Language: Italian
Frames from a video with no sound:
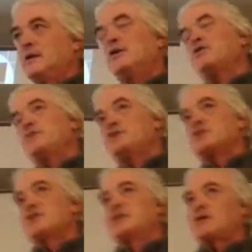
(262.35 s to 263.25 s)
io
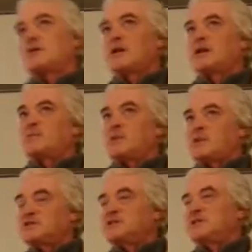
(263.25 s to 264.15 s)
comincio ad avere qualche
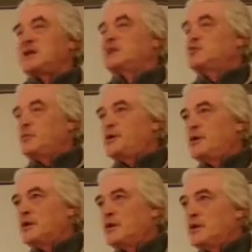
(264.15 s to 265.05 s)
perplessità e
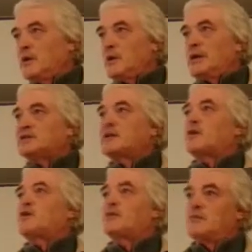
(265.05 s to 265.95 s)
dubbio e
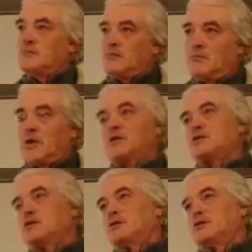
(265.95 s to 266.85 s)
sarò
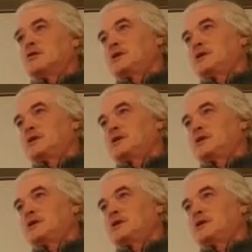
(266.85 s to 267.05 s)
molto